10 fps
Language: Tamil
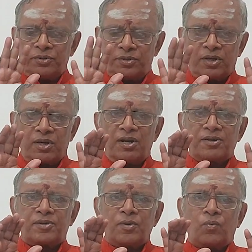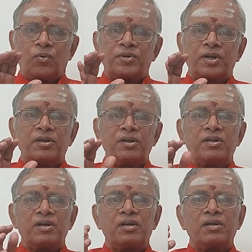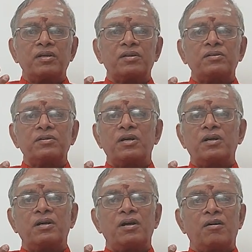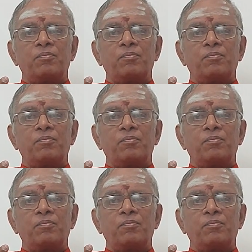இதை கேட்ட உடனே எங்கேருந்து தான்